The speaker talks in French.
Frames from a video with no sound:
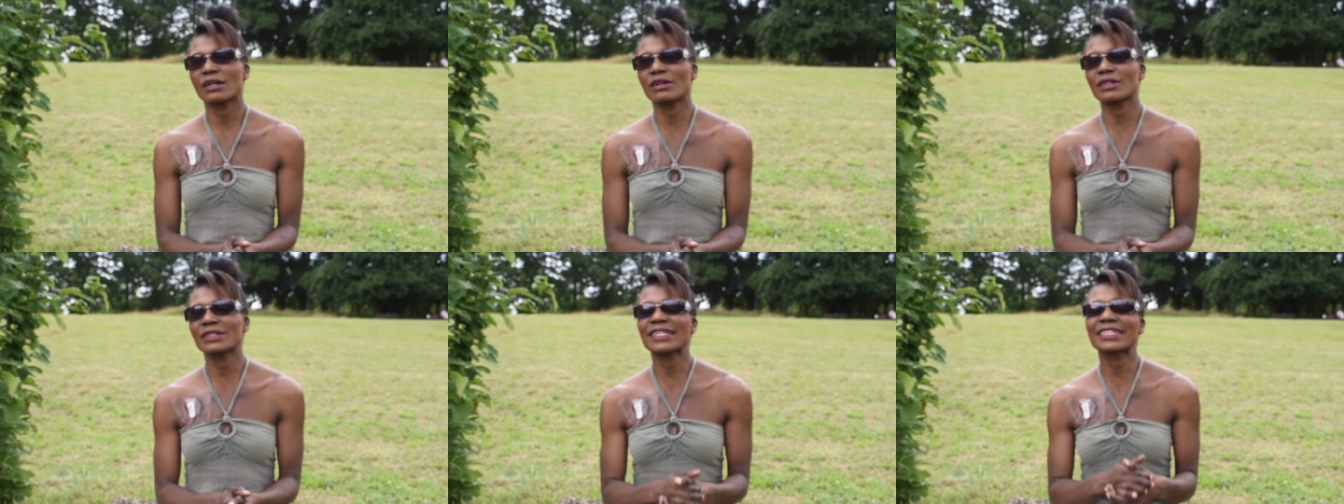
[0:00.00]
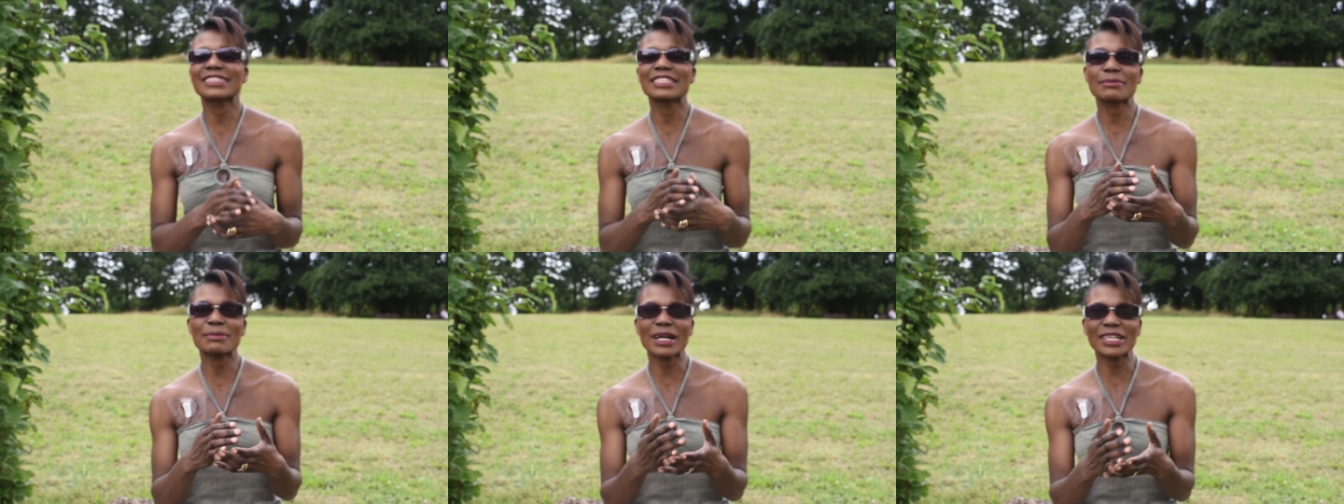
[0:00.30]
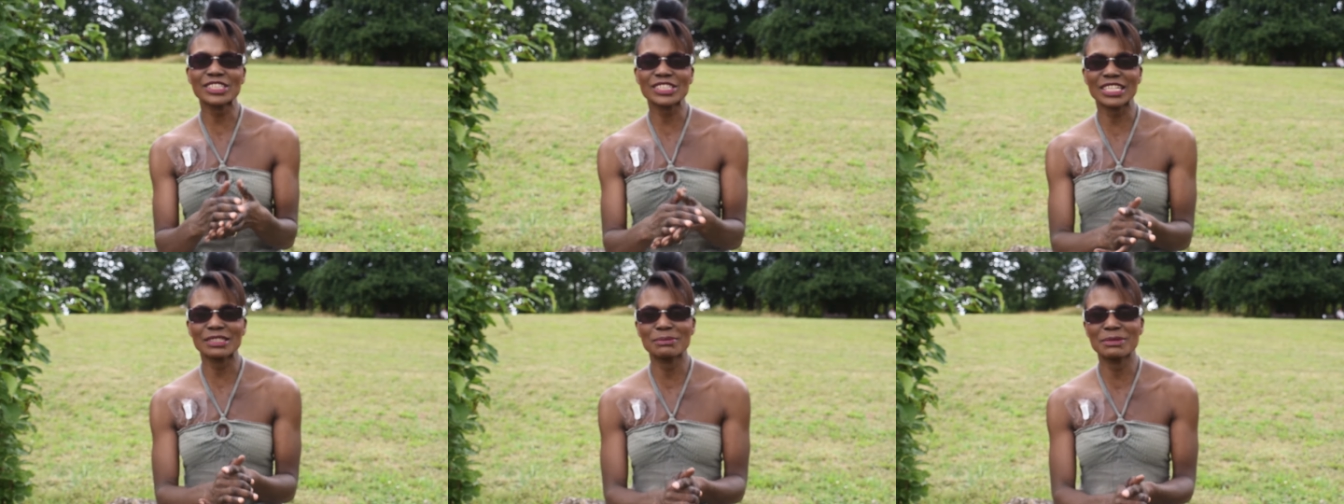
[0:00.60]
euh, les
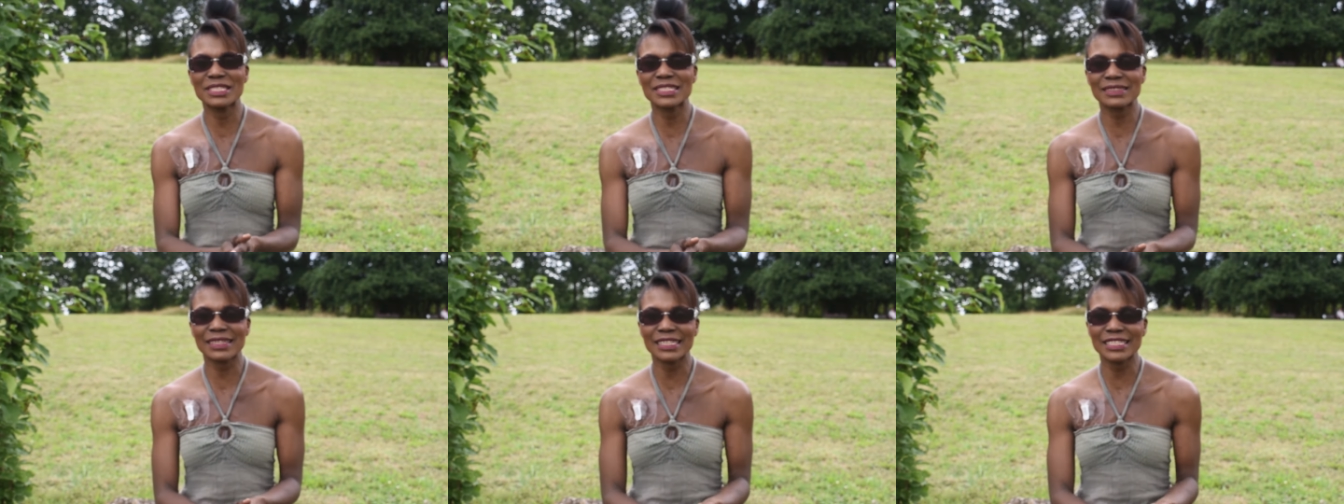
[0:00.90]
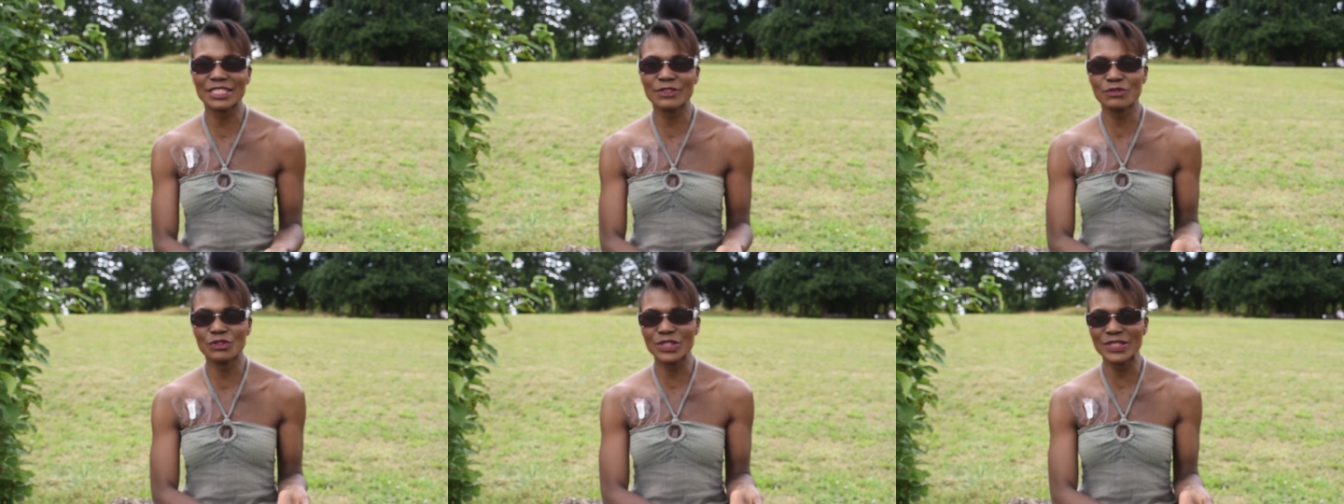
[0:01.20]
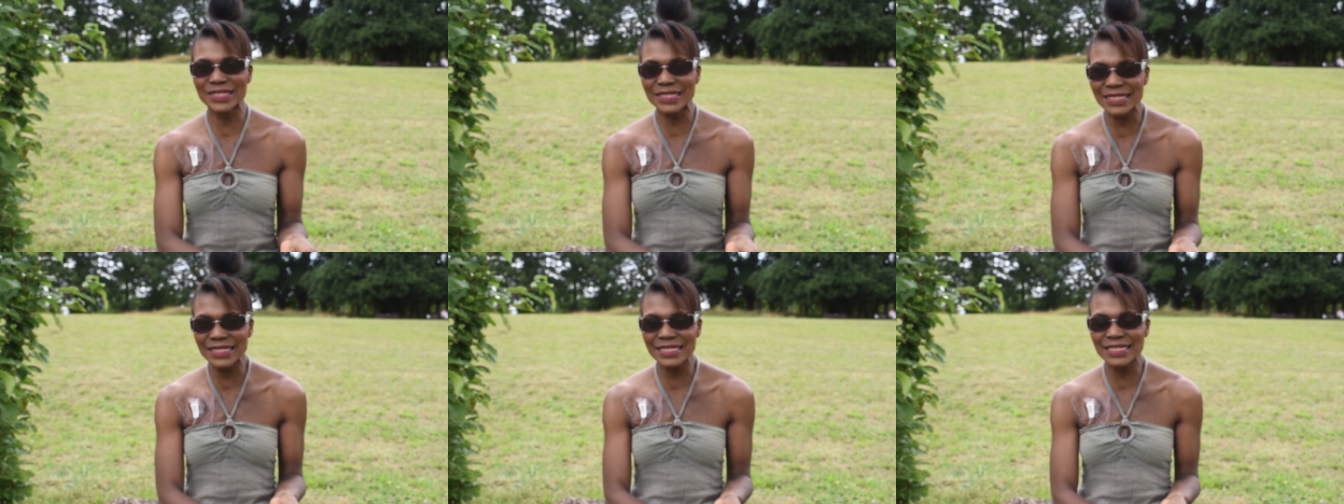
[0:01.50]
démarches administratives des
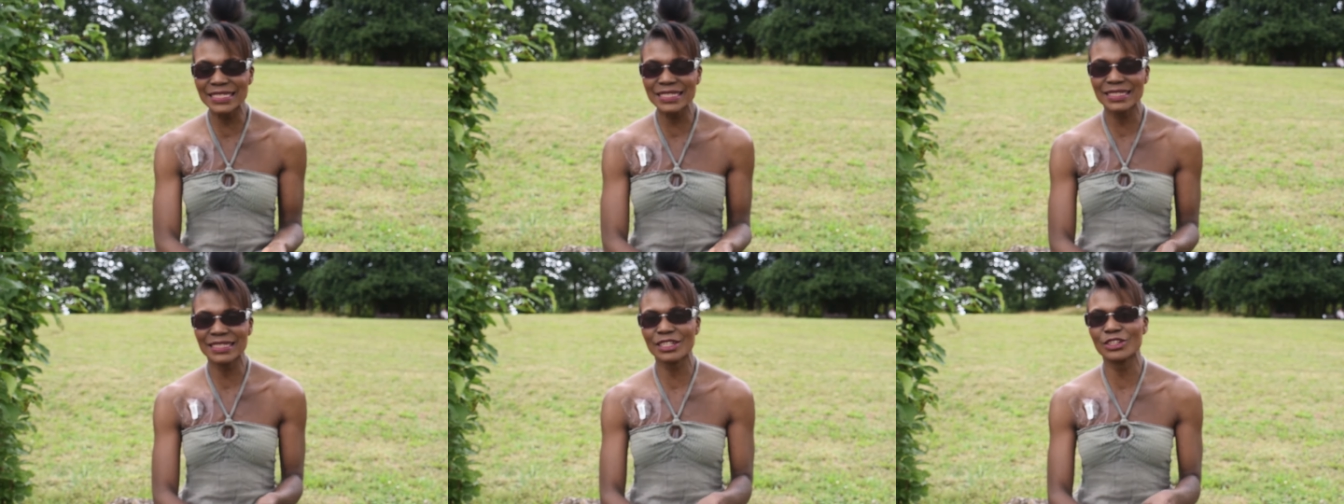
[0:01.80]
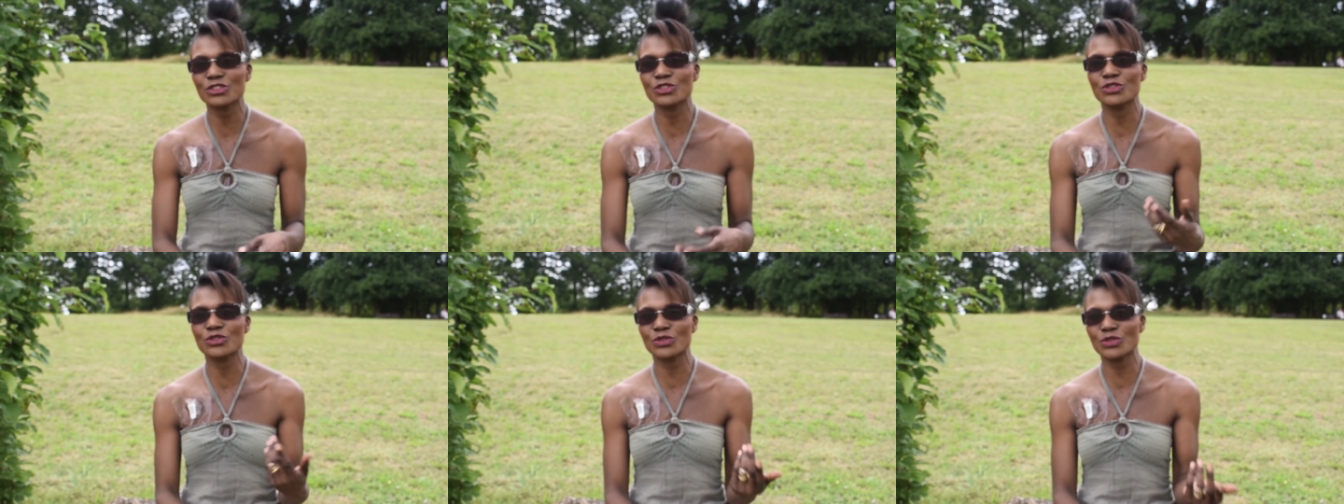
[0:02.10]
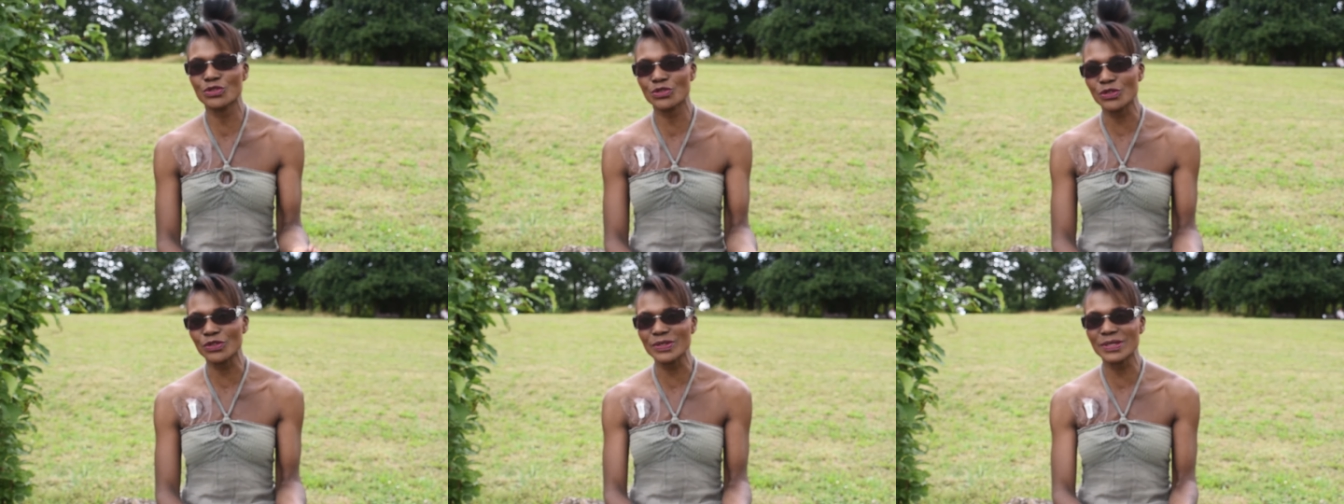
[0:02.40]
Tini, quand je
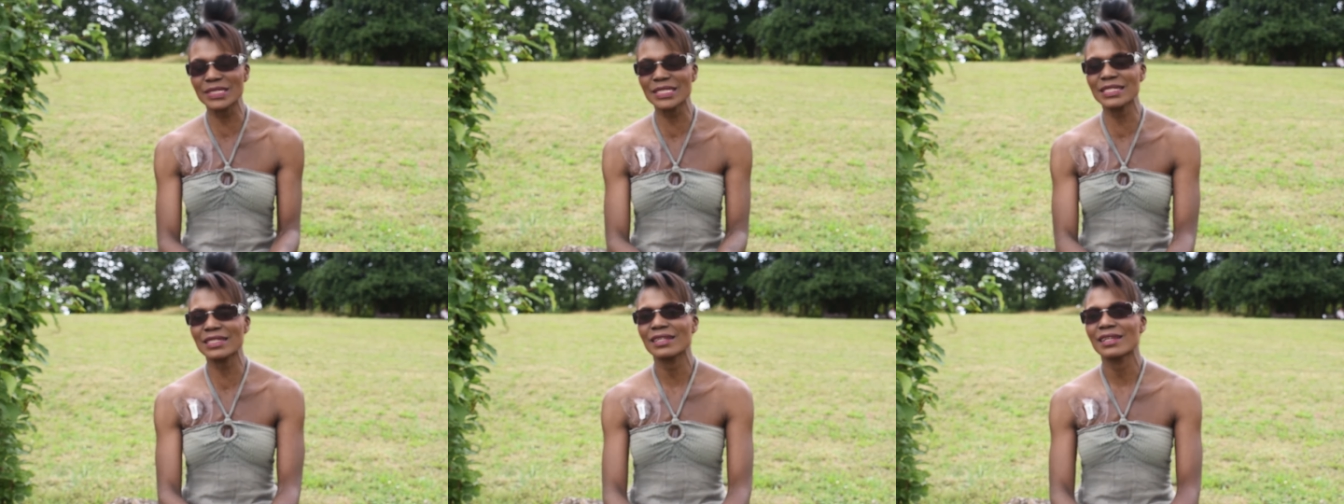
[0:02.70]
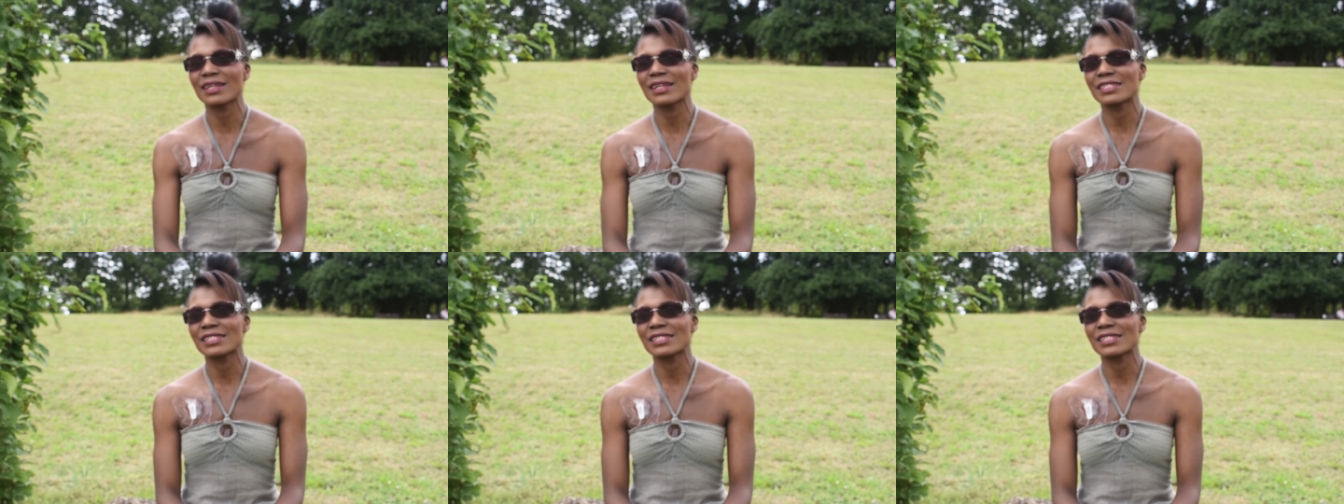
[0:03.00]
suis sortie,